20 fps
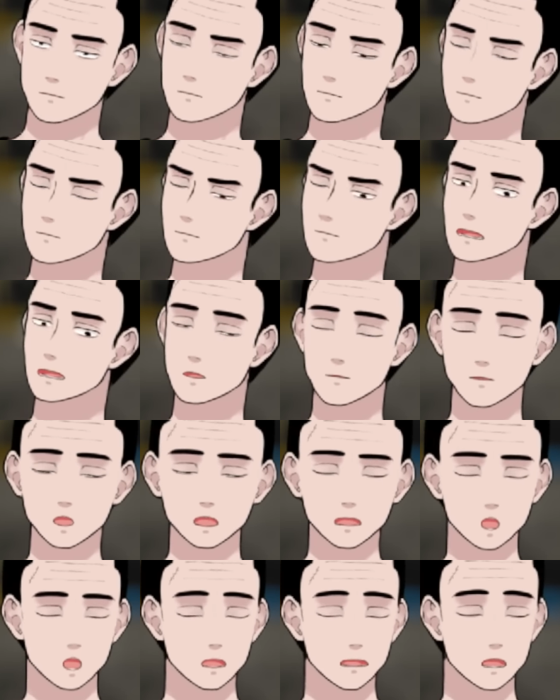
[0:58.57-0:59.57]
田村
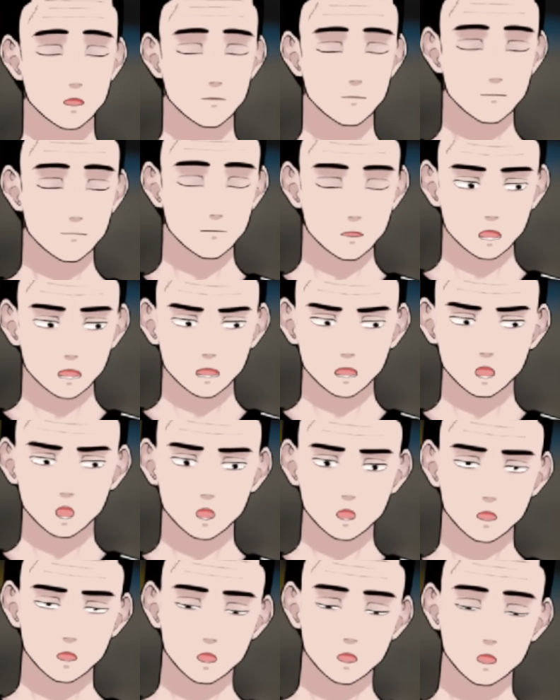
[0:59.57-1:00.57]
親子のね、
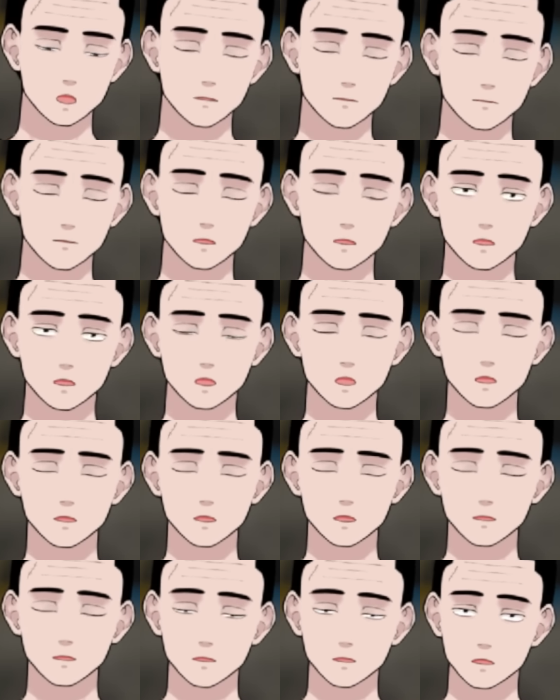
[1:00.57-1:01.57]
すすきの
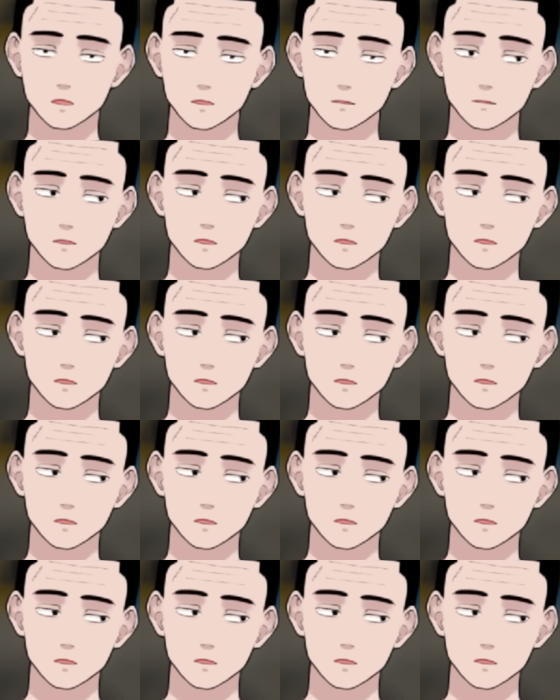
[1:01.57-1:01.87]
の首